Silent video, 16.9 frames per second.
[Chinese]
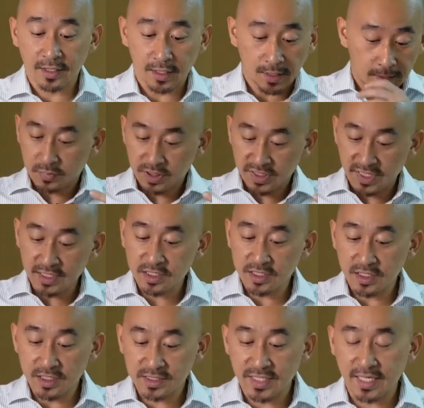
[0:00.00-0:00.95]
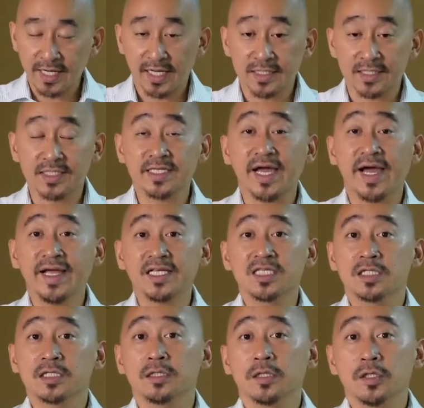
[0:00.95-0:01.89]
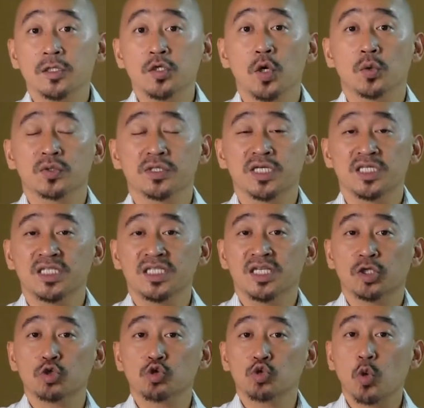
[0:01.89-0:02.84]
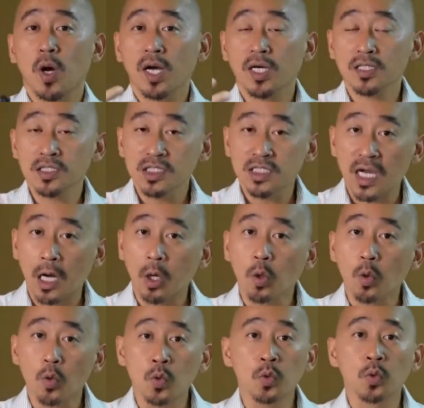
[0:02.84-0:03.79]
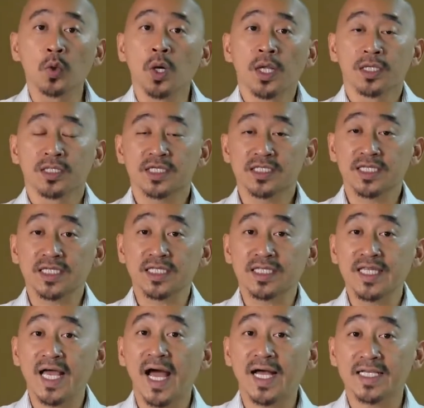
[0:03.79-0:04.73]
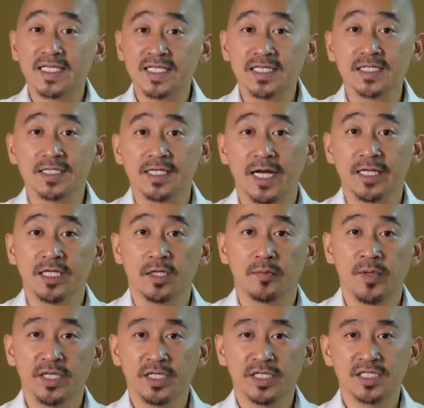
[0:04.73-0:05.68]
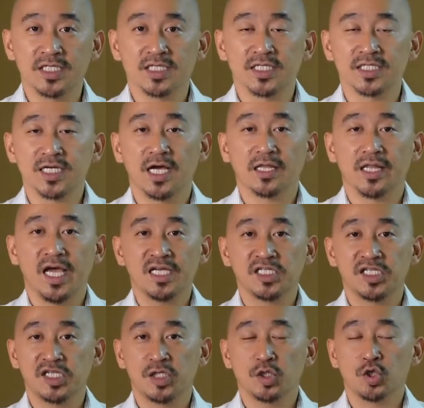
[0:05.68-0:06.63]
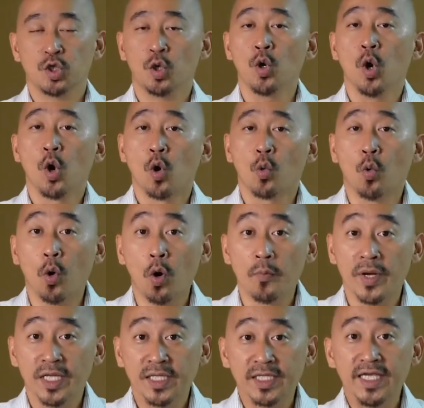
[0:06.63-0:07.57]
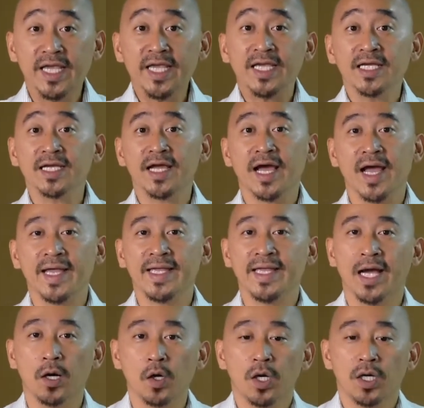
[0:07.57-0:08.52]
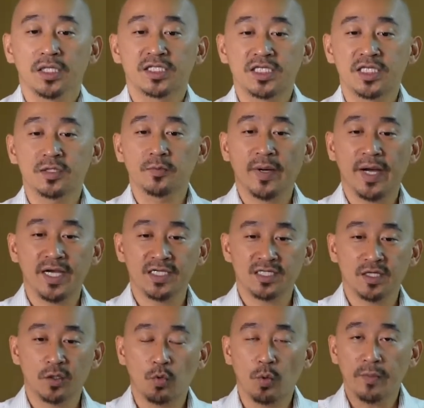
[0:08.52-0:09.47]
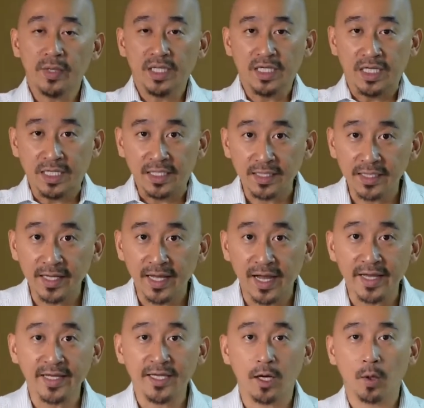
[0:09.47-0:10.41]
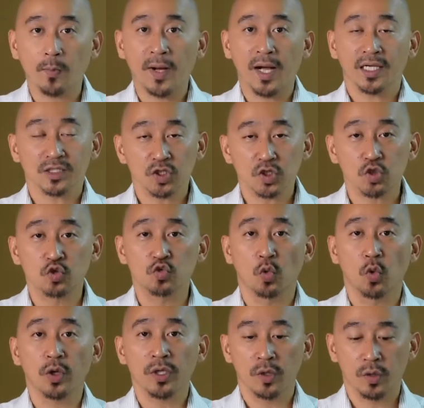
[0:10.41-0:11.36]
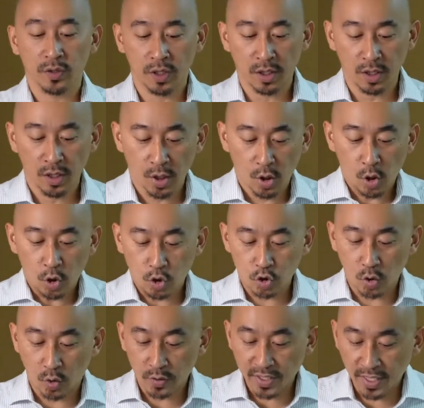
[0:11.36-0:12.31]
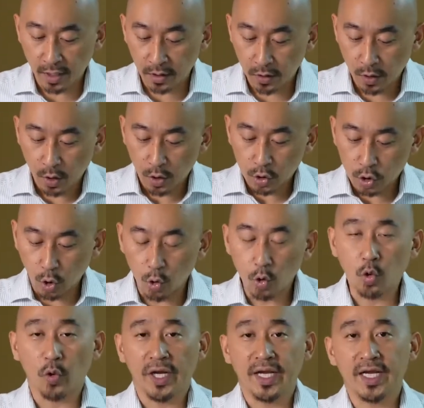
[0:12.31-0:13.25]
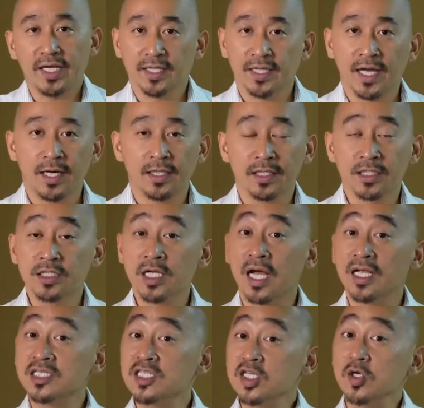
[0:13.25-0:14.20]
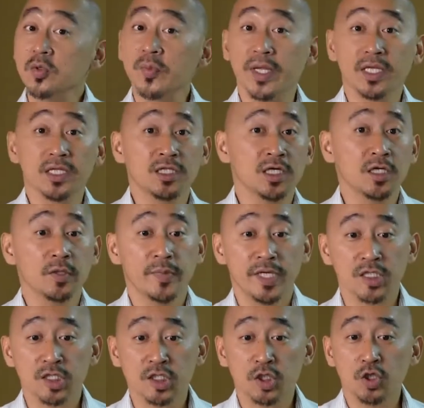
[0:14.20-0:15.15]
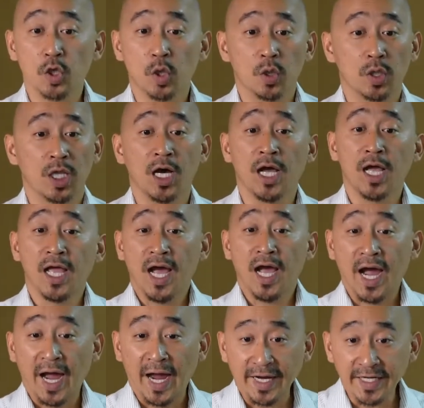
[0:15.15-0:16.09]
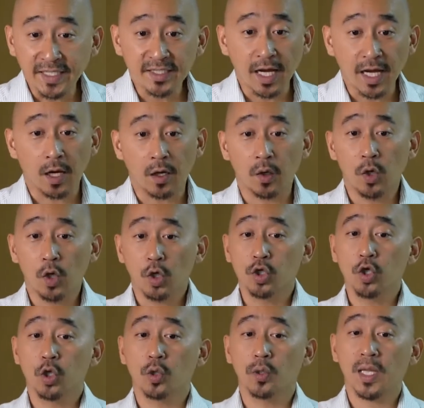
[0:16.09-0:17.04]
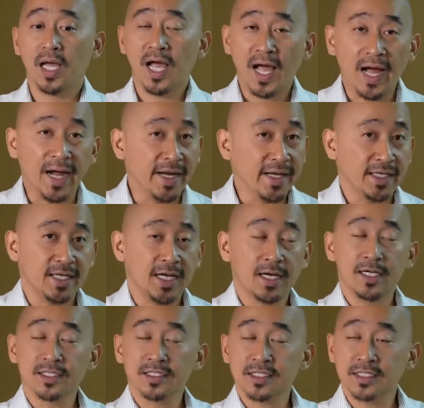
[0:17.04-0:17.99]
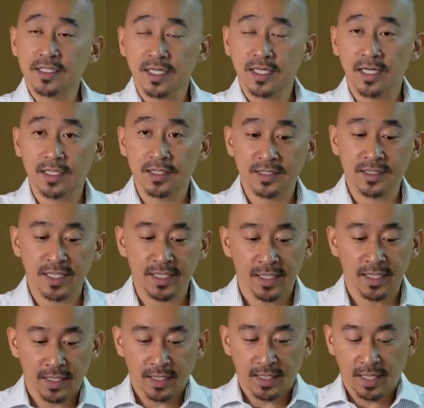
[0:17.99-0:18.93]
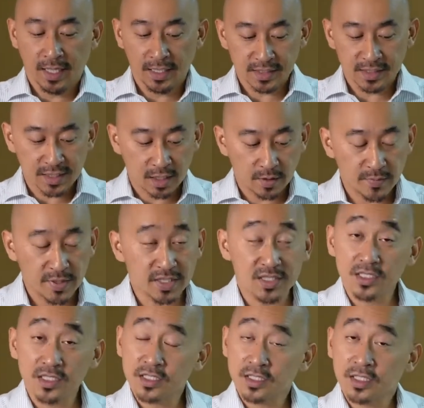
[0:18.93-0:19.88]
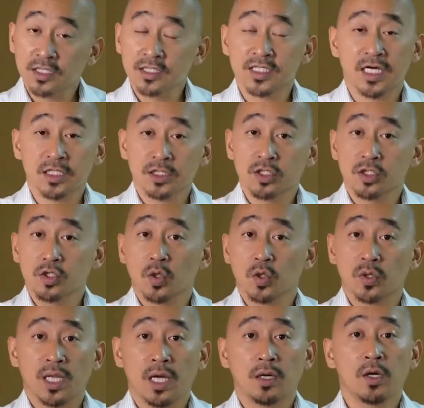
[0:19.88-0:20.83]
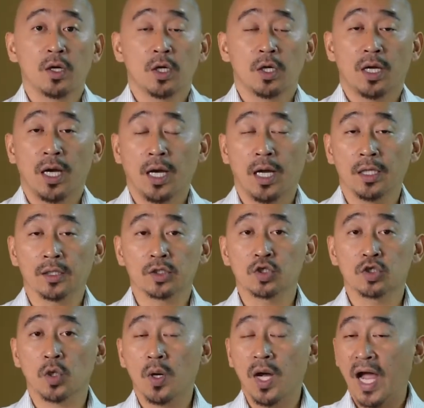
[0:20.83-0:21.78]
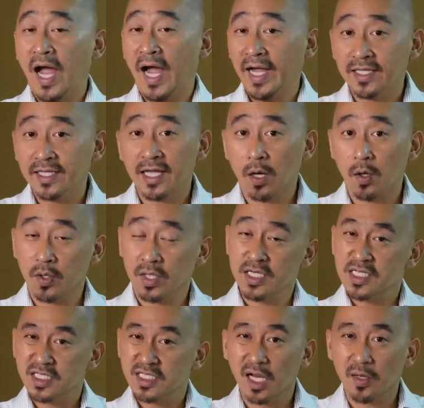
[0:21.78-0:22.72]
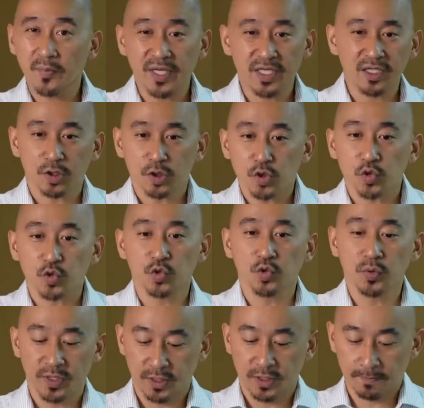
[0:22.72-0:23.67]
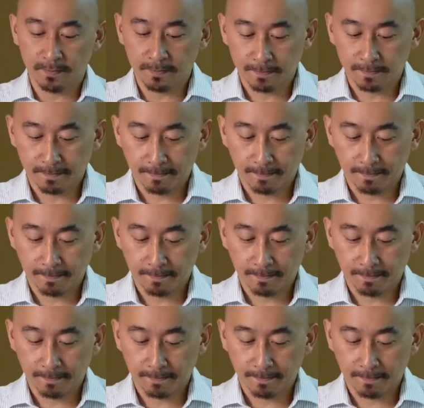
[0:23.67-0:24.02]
的先知以赛亚再次的用这些创造物、这些大自然里面的景象来形容，我们应该要敬拜神，我们应该要把所有的荣耀都归给他。而他这边特别是用了海岛，用了海，刚刚刚刚在啊上面四十二章是用到啊种海岛跟上面的居民，